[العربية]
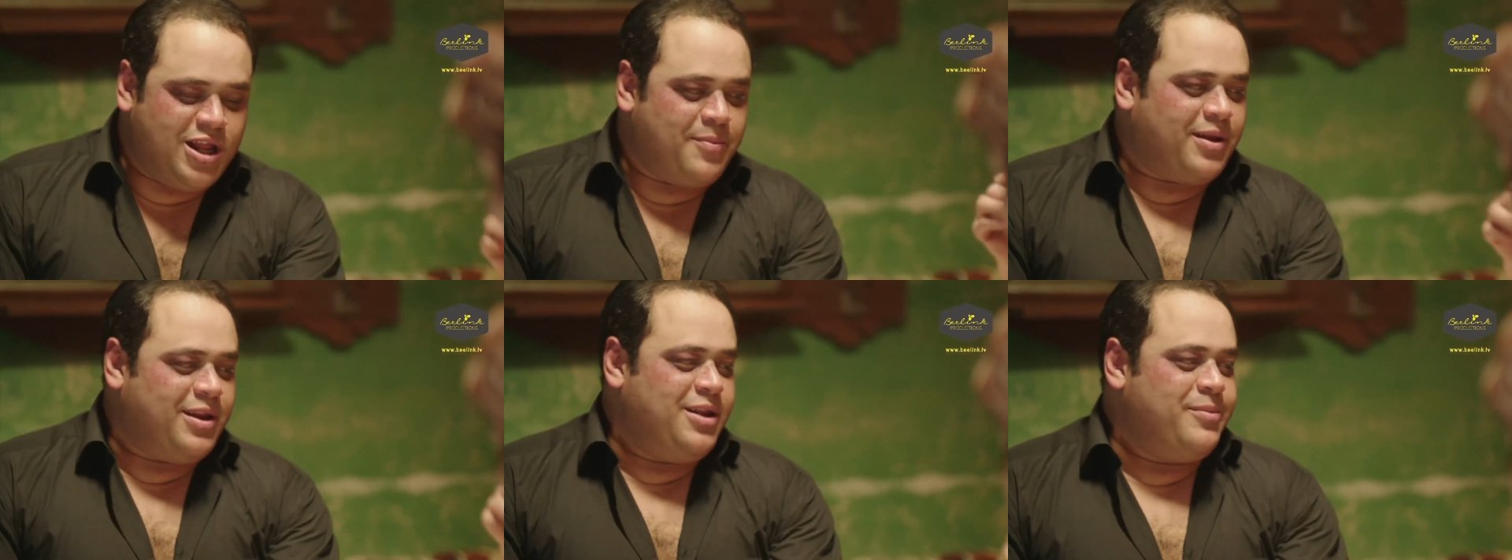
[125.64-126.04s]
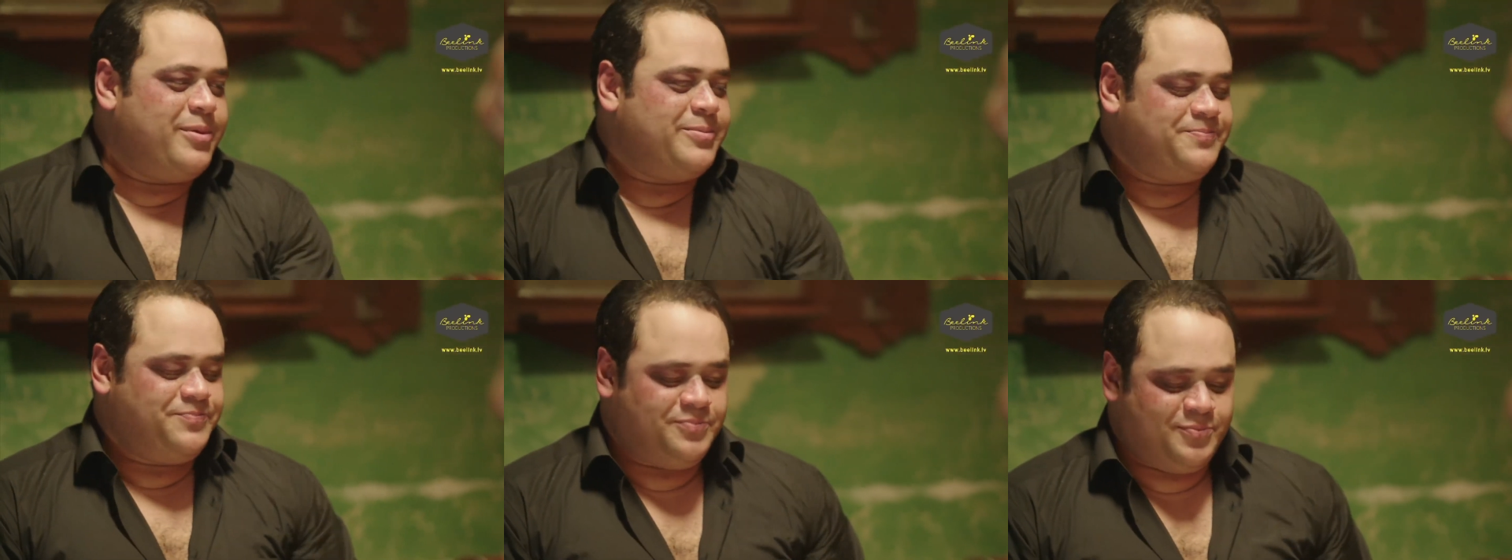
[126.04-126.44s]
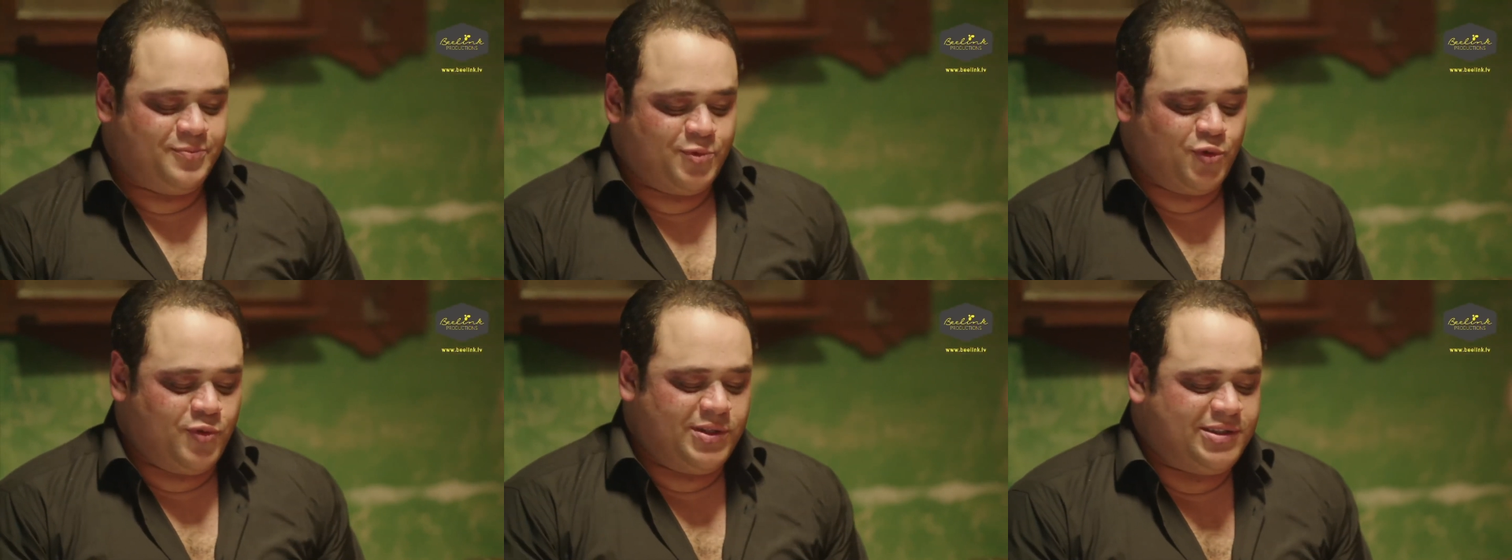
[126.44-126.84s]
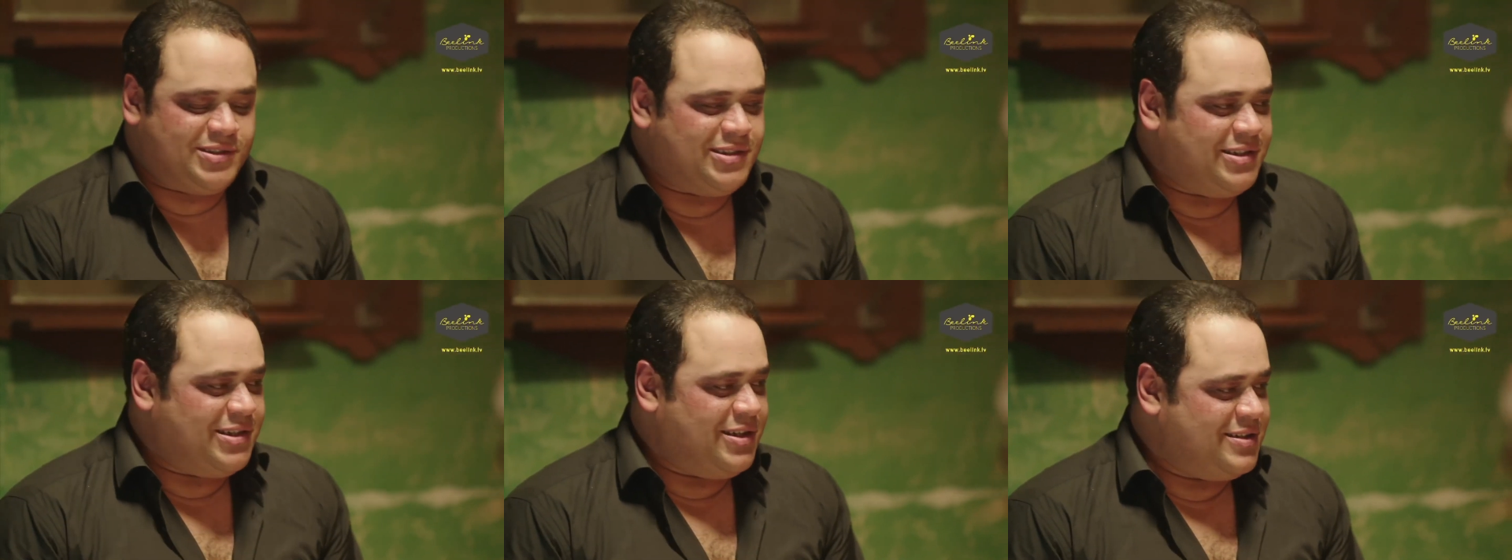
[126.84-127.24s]
هي معلمه هو انت
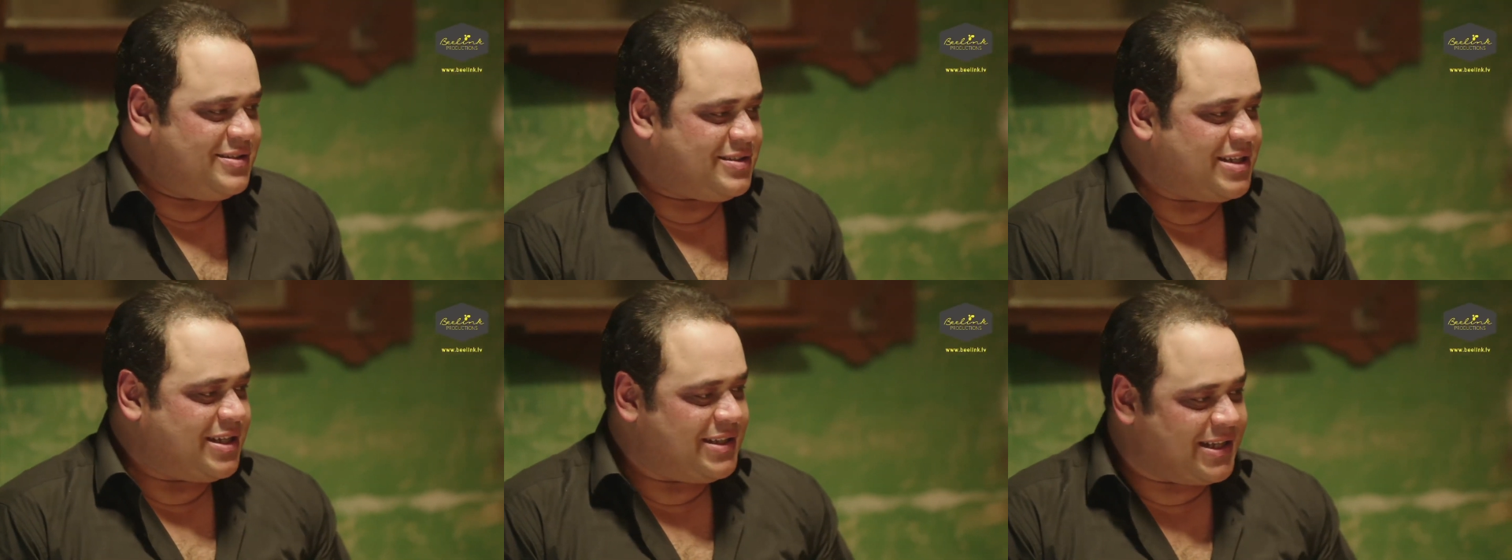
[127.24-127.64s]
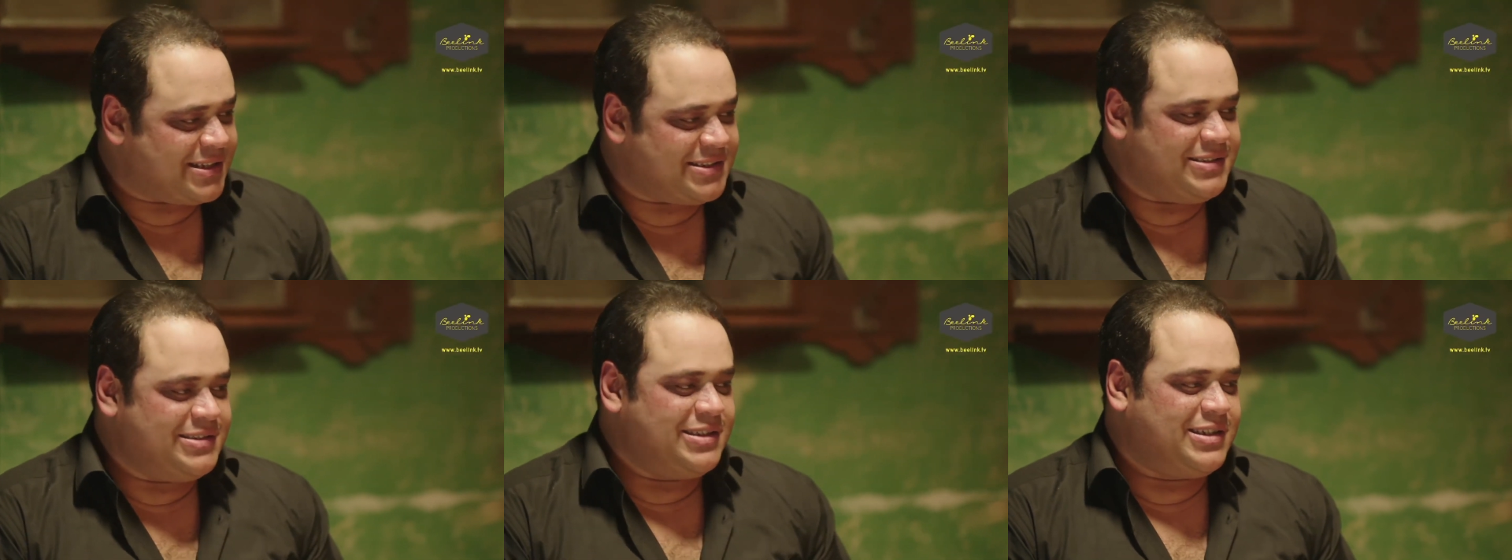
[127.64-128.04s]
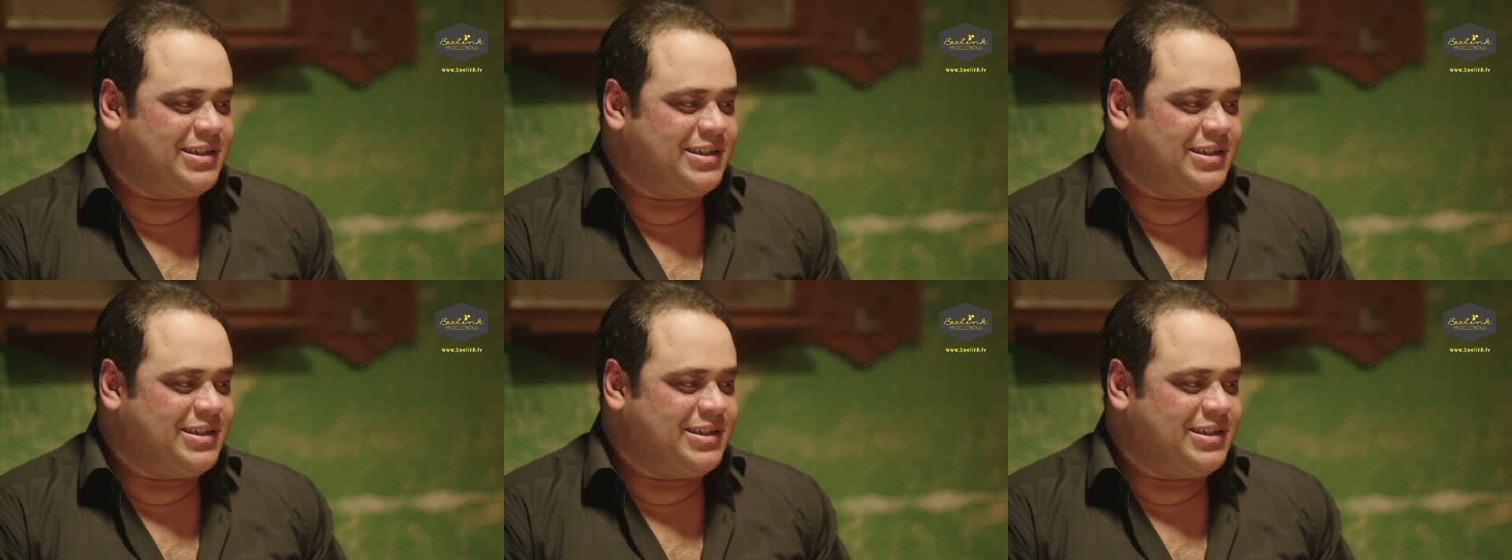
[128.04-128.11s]
ليه استجدعتيني